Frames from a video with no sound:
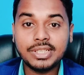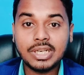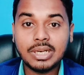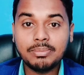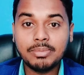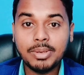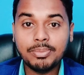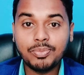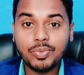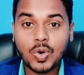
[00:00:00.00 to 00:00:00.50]

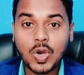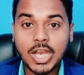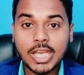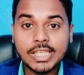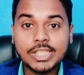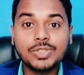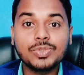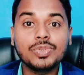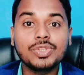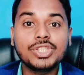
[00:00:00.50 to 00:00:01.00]
जेंडर में
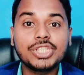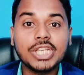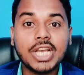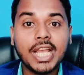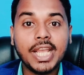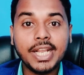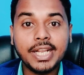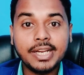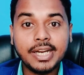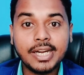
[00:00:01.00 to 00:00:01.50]
बॉयज़ हो
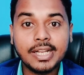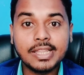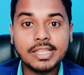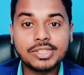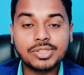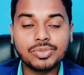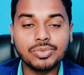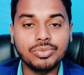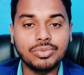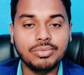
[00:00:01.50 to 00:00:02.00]
चाहे
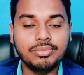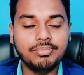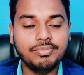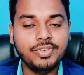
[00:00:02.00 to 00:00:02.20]
गर्ल्स हो